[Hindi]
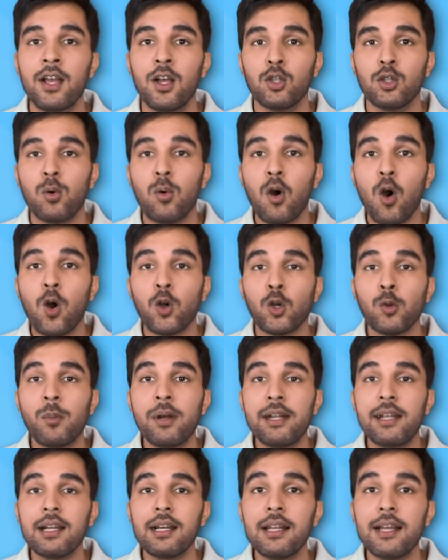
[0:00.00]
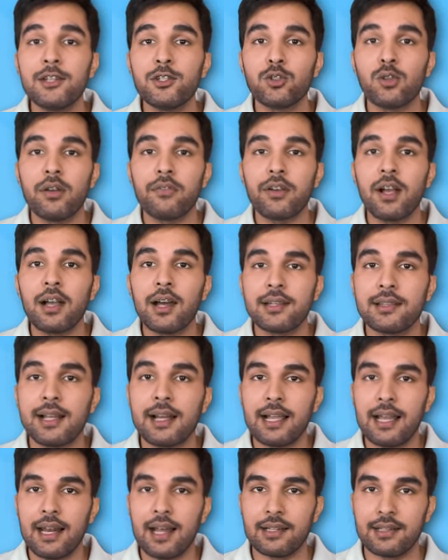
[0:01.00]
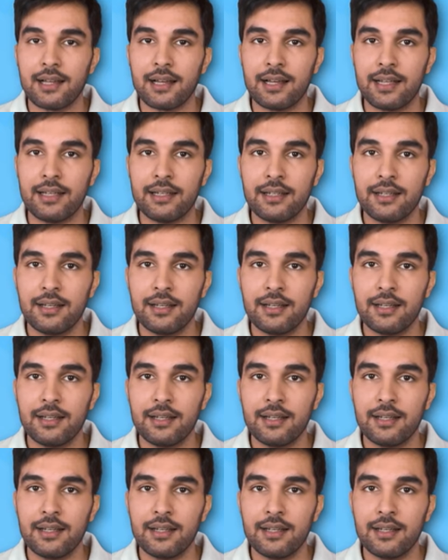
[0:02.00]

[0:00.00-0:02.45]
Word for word: तो वो ऑटोमेटिकली एच का करता कहलाता है